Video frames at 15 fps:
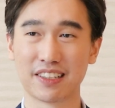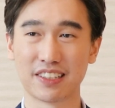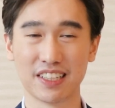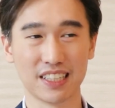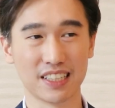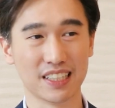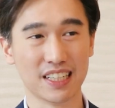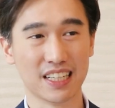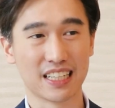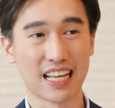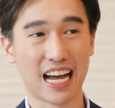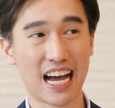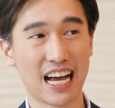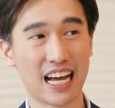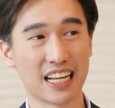ซึ่ง
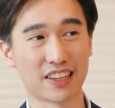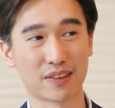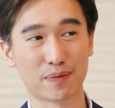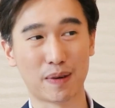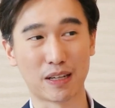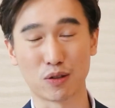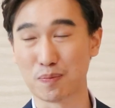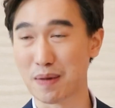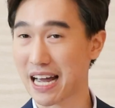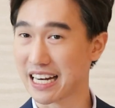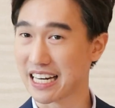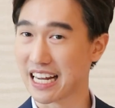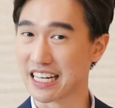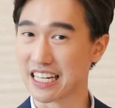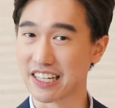ถ้าปัจจุบัน
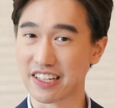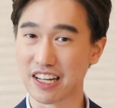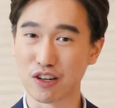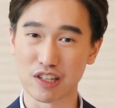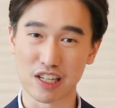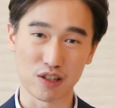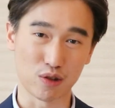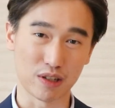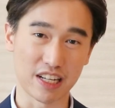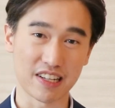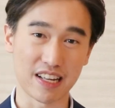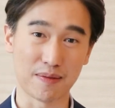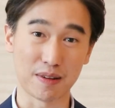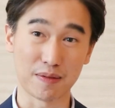เนี่ยดีเซลจะอยู่ที่